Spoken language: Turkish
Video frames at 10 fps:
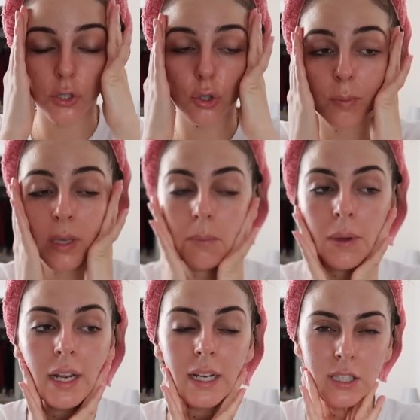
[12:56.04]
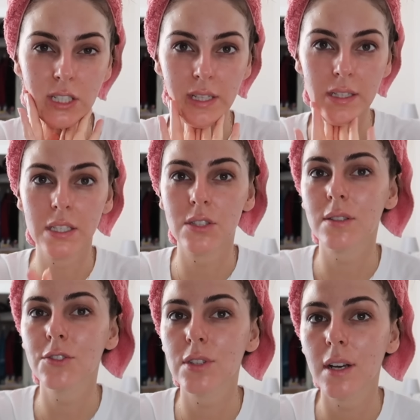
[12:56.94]
atopiye meyilli ciltler için,
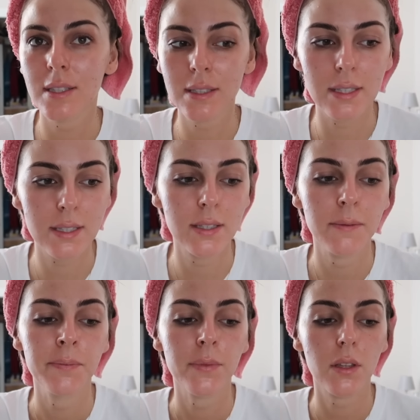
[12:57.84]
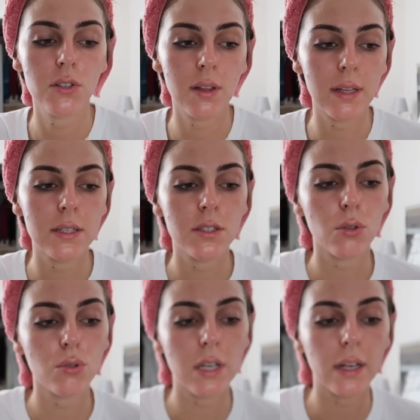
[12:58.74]
işte hassas ciltler için
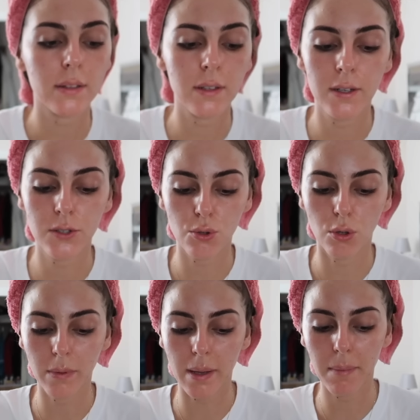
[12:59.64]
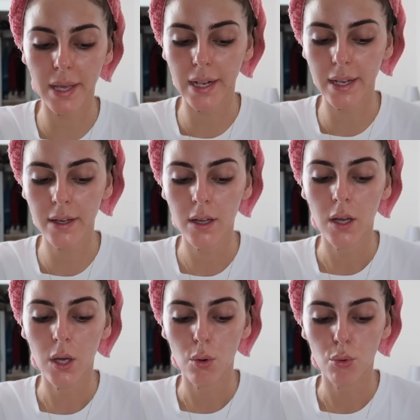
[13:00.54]
özellikle tahriş olmaya meyilli
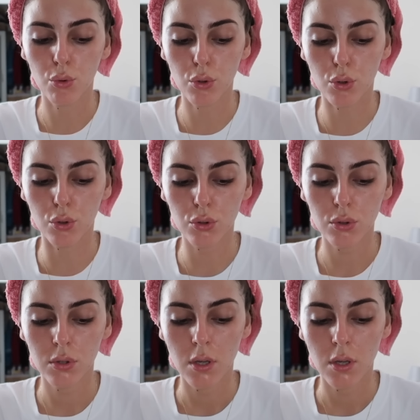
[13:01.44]
uygun.